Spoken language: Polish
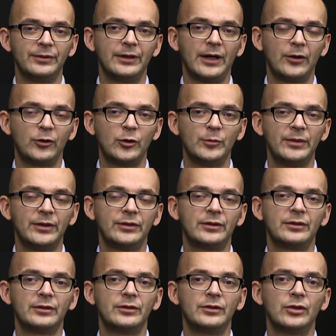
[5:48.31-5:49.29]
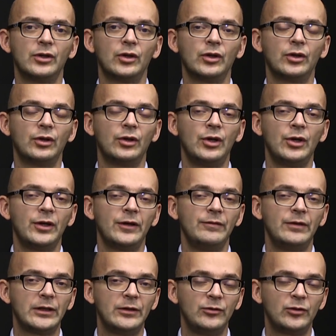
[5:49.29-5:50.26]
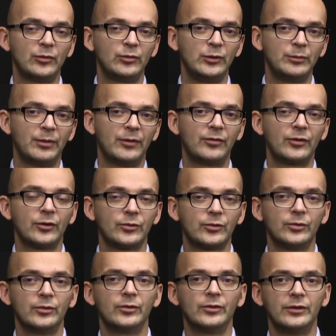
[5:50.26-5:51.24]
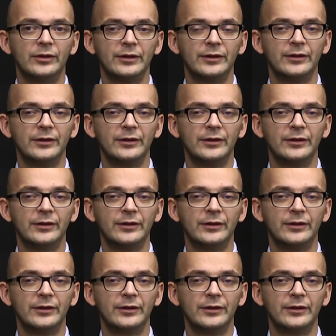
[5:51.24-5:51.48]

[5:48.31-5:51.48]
argument do jakimś stopniu powrotu